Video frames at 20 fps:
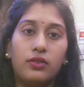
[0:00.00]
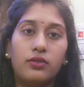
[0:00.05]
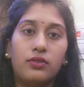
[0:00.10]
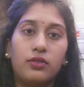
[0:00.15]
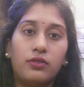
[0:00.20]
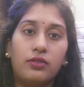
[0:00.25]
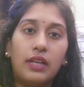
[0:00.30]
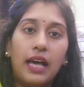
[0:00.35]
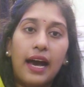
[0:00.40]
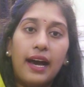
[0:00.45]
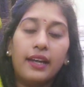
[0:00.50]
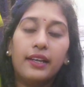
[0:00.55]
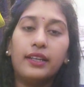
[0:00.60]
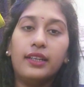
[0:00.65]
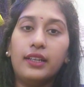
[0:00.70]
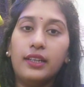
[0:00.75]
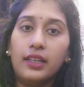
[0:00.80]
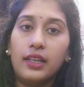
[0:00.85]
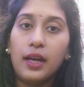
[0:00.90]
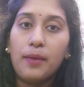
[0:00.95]
సో
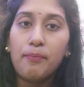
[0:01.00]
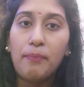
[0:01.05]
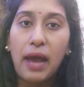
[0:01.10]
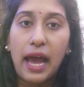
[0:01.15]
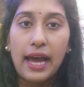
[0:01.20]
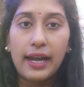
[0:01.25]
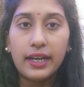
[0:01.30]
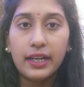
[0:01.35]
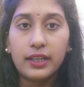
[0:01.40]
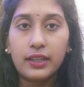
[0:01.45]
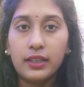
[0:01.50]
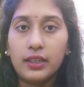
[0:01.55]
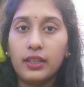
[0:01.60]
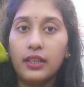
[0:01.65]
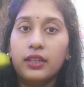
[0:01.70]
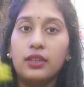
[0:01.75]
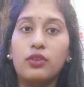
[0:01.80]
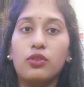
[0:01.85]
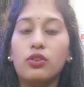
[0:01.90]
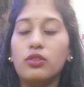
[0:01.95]
శారీ ఇలా ప్యారెట్
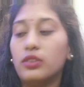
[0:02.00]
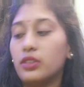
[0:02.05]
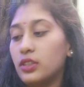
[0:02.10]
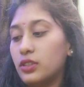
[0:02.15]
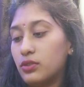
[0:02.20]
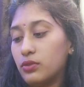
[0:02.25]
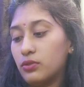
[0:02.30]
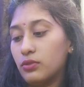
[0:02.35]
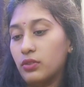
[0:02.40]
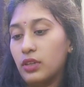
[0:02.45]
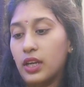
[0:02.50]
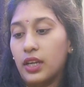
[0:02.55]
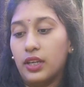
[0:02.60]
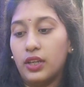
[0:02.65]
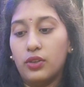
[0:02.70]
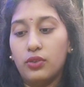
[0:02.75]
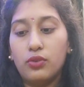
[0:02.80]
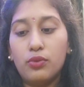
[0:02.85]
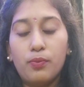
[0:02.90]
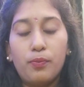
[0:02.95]
గ్రీన్లో తీసుకున్నా
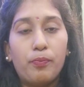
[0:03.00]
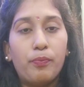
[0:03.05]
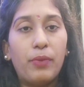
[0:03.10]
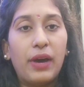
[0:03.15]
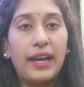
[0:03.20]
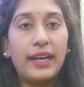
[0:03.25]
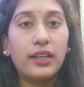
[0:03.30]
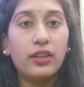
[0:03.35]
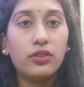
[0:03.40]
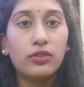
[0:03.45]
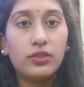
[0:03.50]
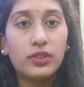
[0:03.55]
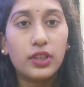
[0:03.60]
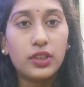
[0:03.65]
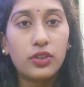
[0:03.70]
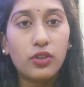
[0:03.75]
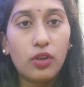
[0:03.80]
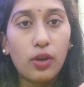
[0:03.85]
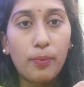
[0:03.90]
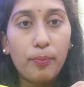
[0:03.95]
నేను పైన
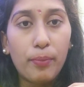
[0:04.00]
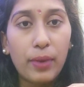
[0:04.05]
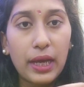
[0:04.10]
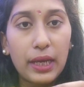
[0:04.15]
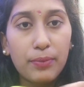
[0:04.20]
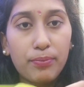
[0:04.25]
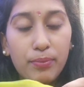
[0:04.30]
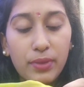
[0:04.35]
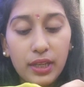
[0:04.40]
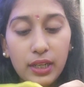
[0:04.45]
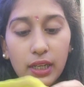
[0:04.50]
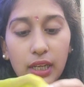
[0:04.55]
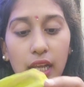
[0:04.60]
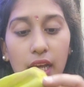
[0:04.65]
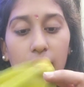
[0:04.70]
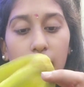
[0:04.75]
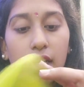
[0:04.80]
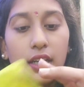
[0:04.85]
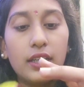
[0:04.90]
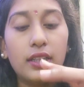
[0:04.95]
వచ్చేసి ఒక పైపింగ్
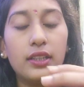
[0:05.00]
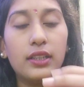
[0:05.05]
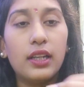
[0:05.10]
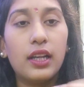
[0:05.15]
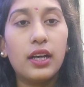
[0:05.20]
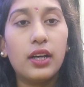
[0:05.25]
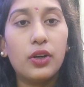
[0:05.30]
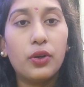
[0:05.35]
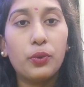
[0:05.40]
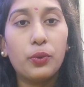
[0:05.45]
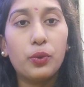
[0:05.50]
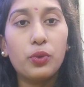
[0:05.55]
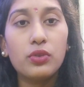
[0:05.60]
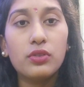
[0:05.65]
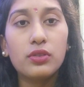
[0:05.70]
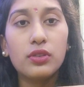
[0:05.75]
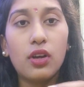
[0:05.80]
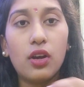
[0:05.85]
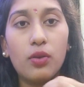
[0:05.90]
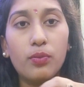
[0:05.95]
లాగా ఇలా
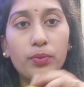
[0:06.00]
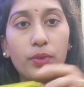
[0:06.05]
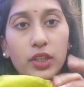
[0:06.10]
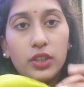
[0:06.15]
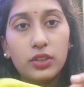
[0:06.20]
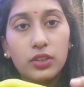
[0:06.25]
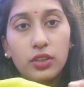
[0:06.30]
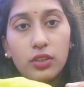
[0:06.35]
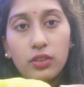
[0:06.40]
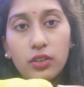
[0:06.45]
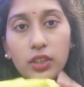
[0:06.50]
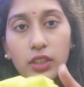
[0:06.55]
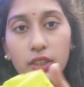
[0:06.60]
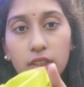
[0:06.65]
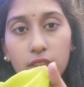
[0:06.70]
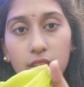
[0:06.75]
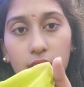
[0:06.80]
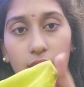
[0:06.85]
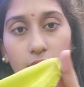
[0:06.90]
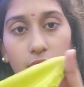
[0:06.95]
రోజ్ కాంబినేషన్లో
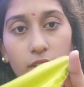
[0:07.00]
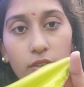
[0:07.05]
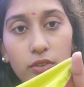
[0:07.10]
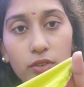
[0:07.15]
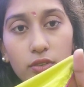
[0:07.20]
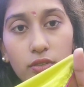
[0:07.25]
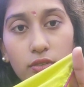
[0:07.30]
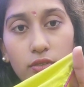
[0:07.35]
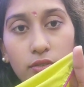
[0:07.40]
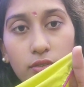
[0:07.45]
ఇచ్చేసారు